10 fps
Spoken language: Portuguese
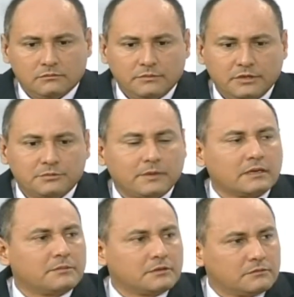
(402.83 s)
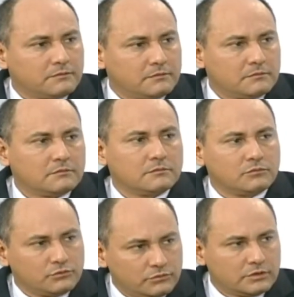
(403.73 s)
um meio de pagamento
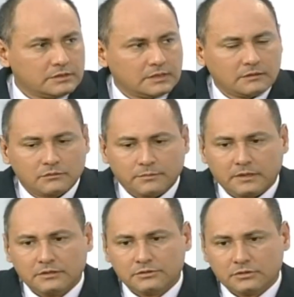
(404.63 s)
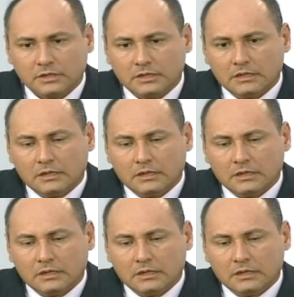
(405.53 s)
muito utilizado no país,